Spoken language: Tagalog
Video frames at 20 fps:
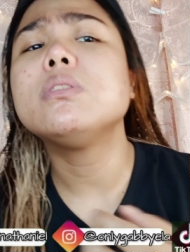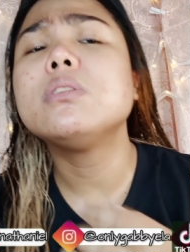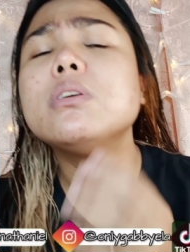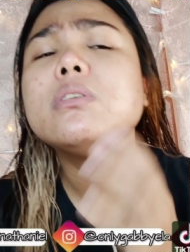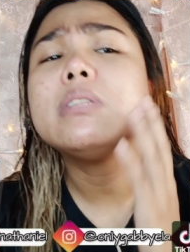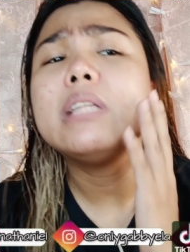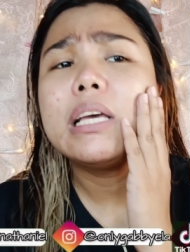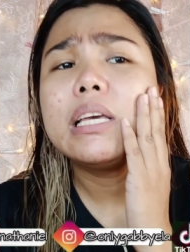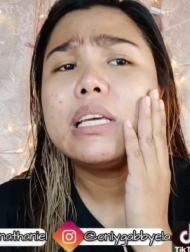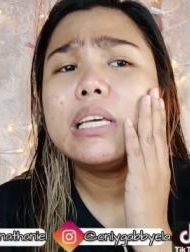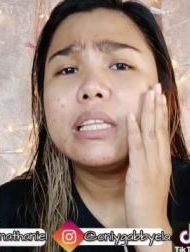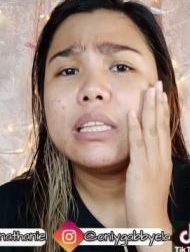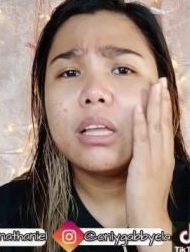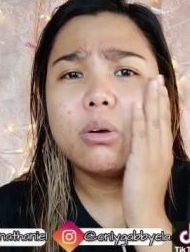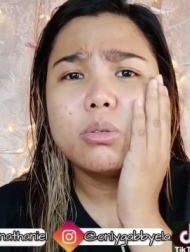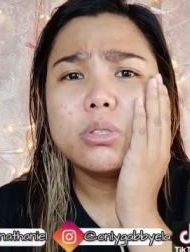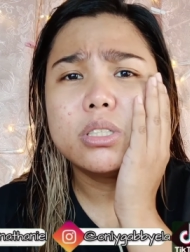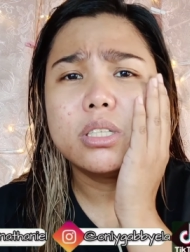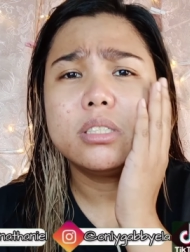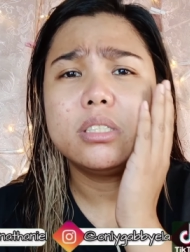Although
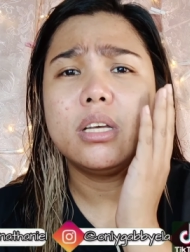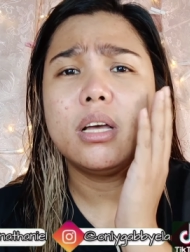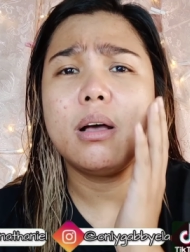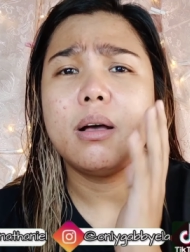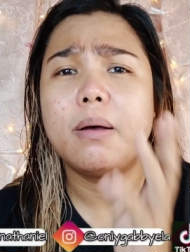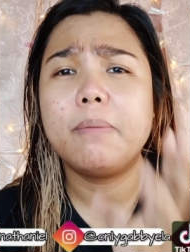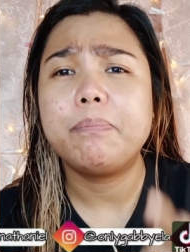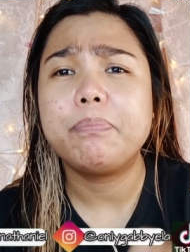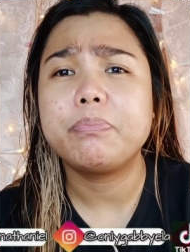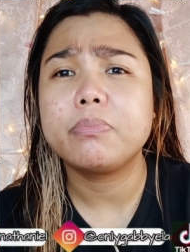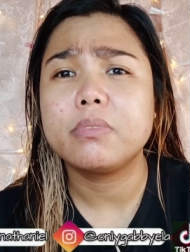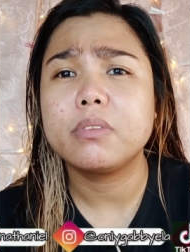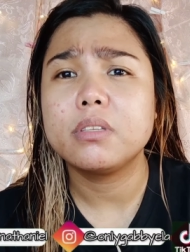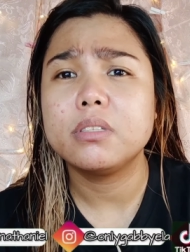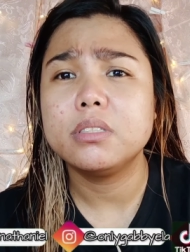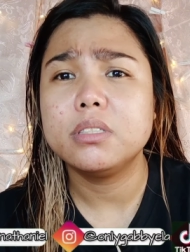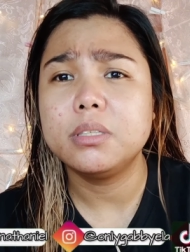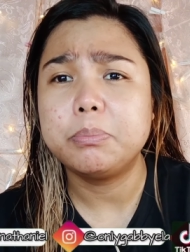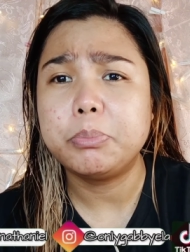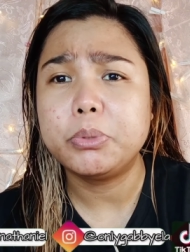nakikita ko siya sa
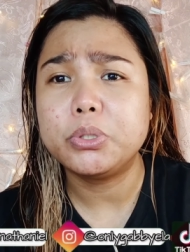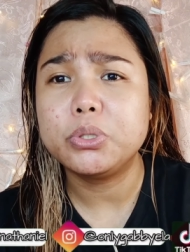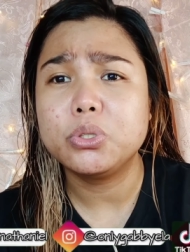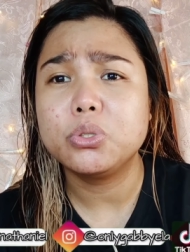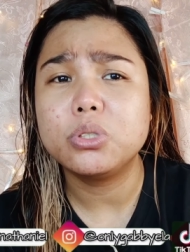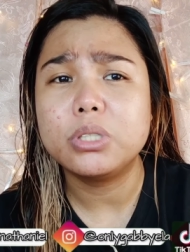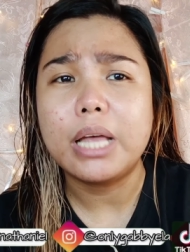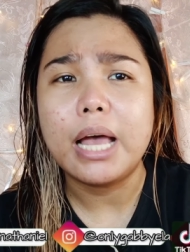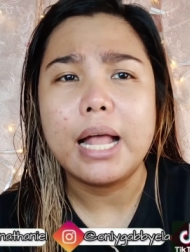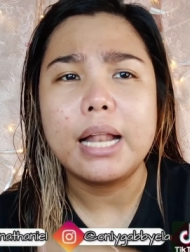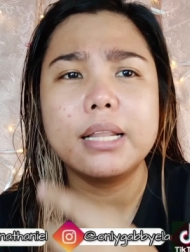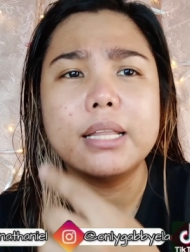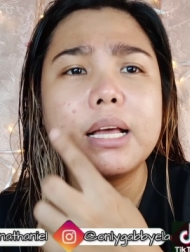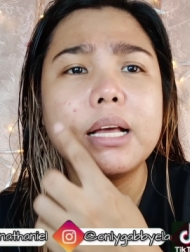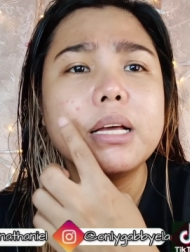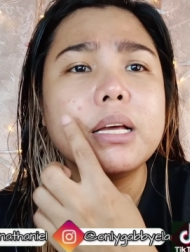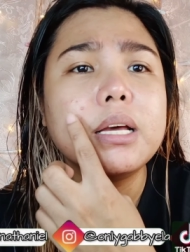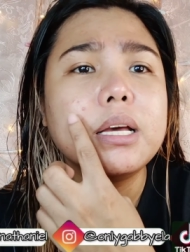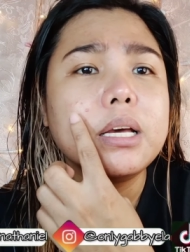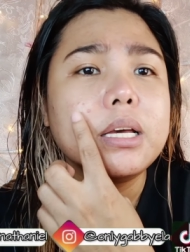sa personal
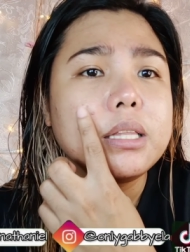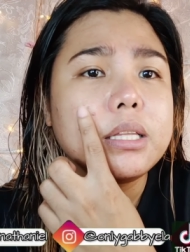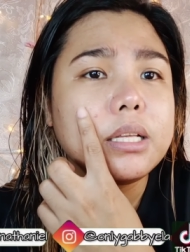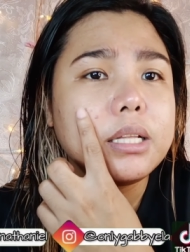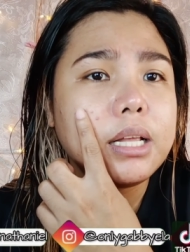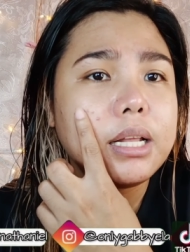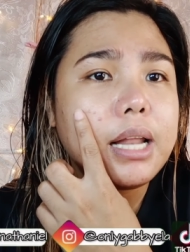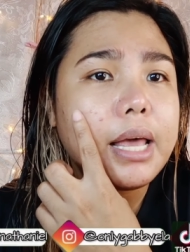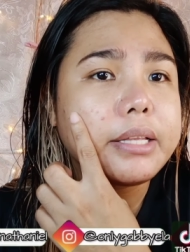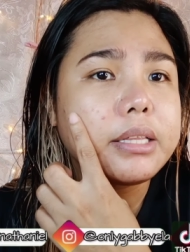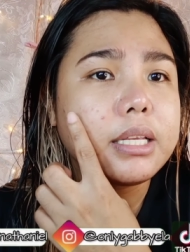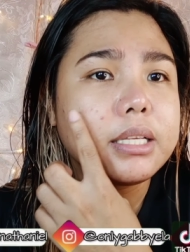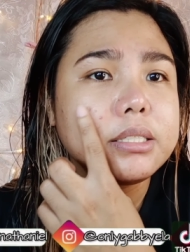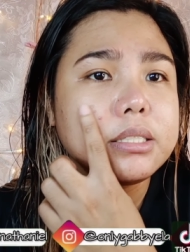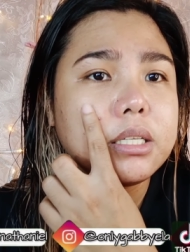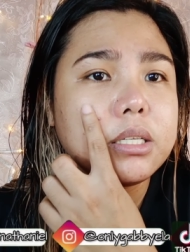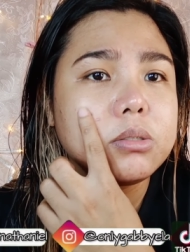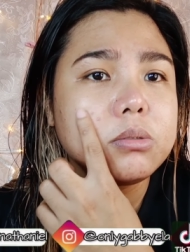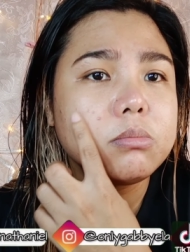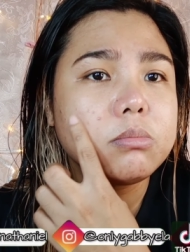na
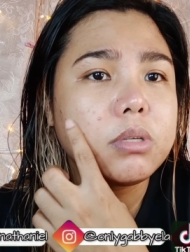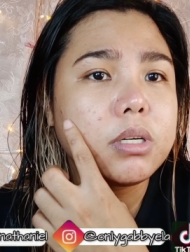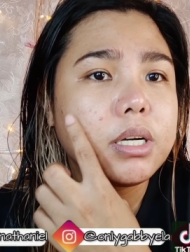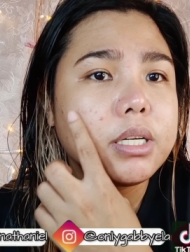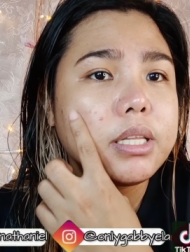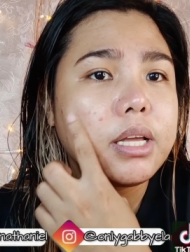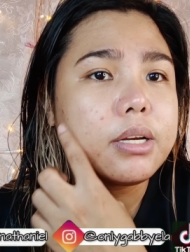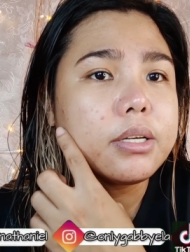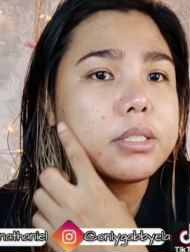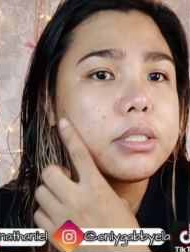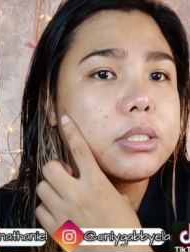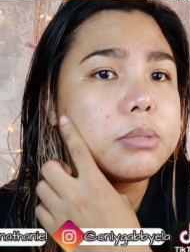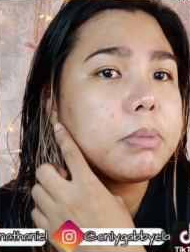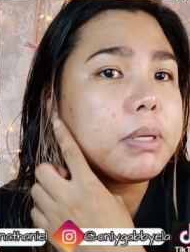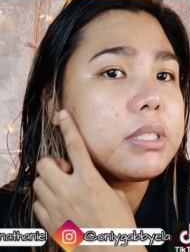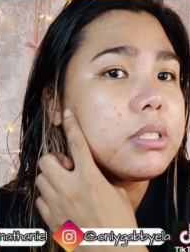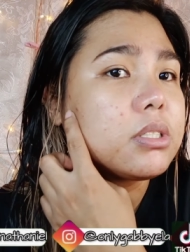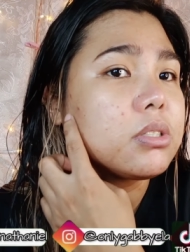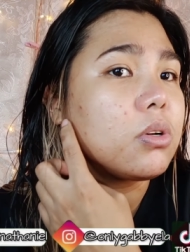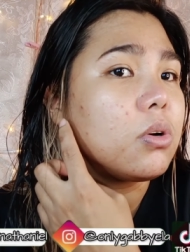nalalighten niya yung mga dark
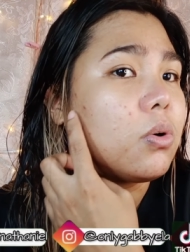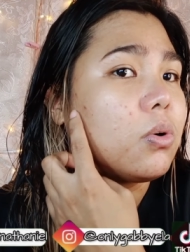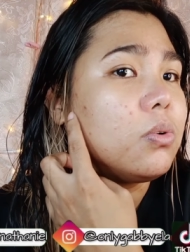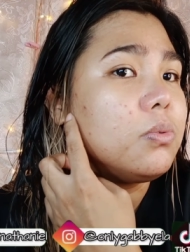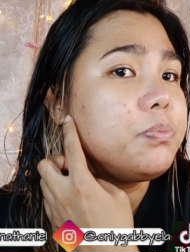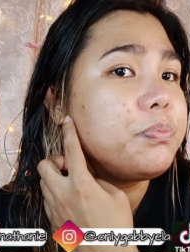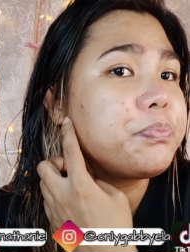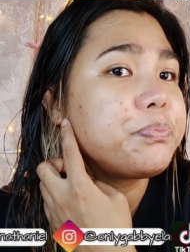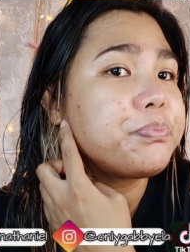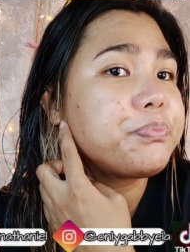spots ko.